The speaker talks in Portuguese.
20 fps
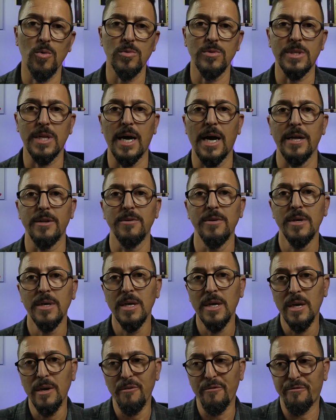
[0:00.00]
contrário,
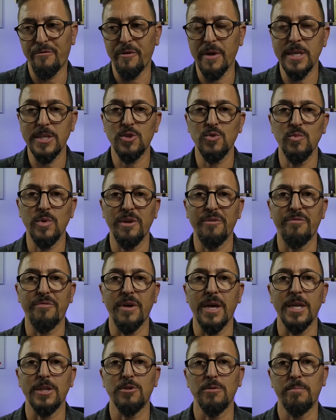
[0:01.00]
fez um
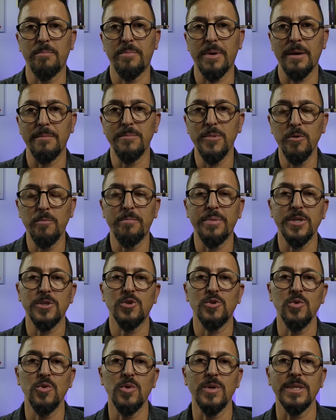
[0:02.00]
evento para mil
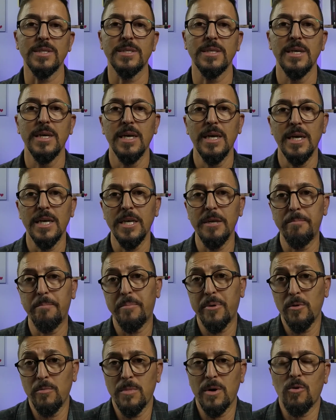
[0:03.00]
pessoas e
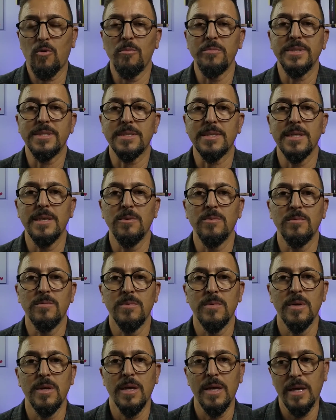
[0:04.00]
para uma comissão,
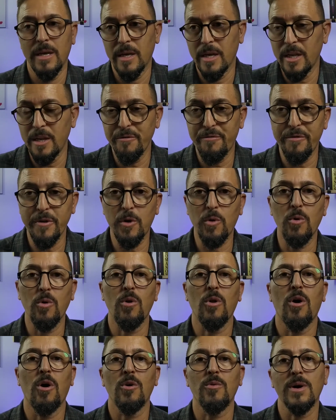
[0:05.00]
ele ficou
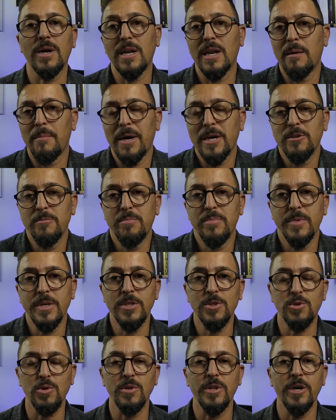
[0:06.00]
logo aclamado
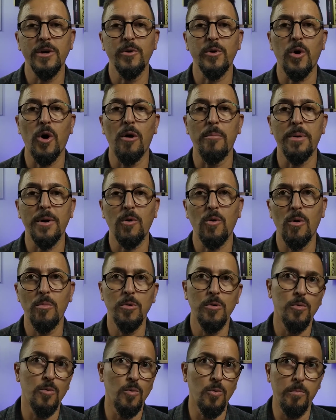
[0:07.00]
em toda a Europa
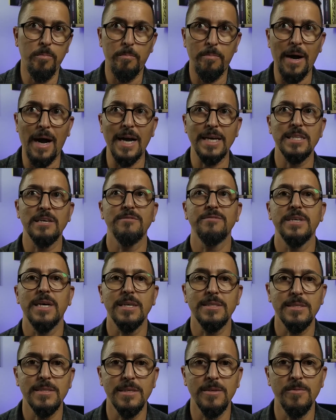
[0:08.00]
como o pai da
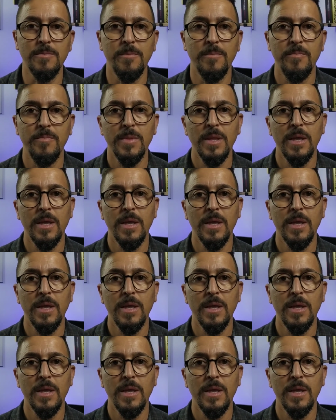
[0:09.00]
aviação.